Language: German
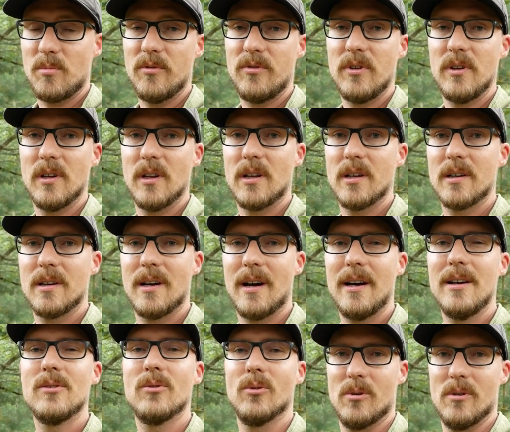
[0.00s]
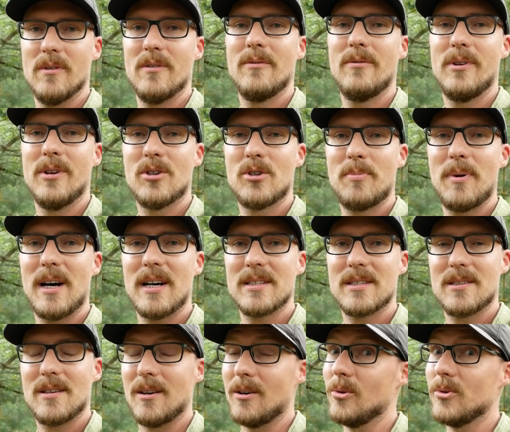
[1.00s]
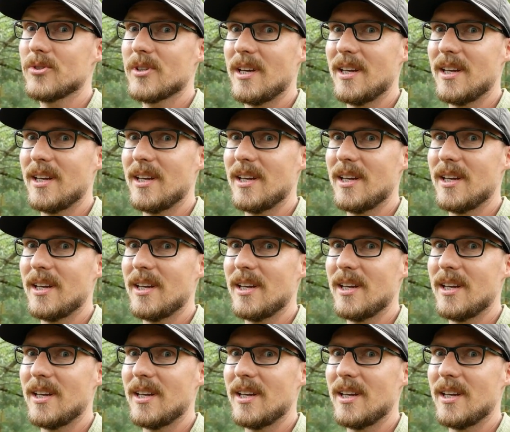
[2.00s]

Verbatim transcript: befindet. Also viel Spaß, los